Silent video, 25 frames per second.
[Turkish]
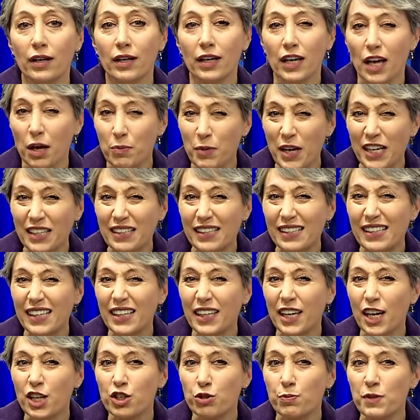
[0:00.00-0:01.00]
Emeklilik
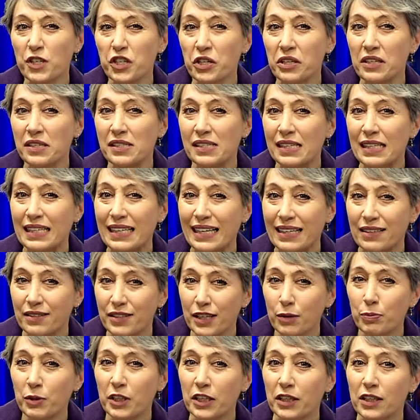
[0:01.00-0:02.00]
geçmişinizi
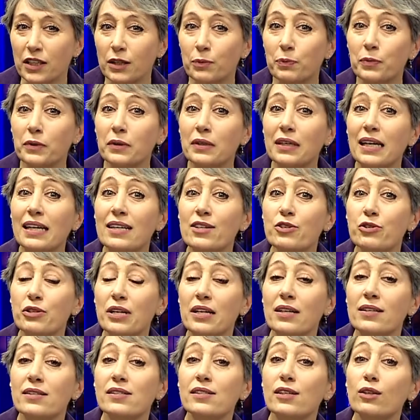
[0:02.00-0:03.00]
geride bırakıp
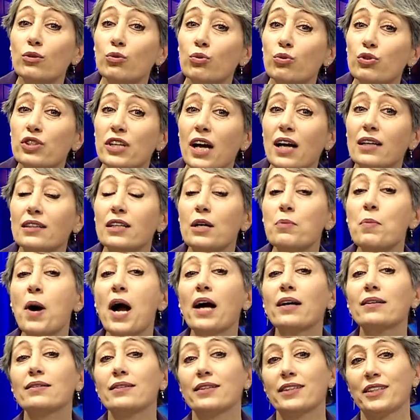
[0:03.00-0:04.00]
geleceğinizi
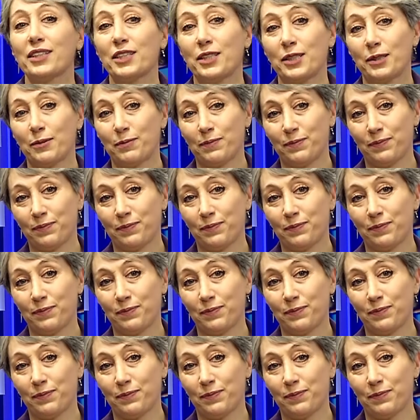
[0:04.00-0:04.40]
kucaklamaktır.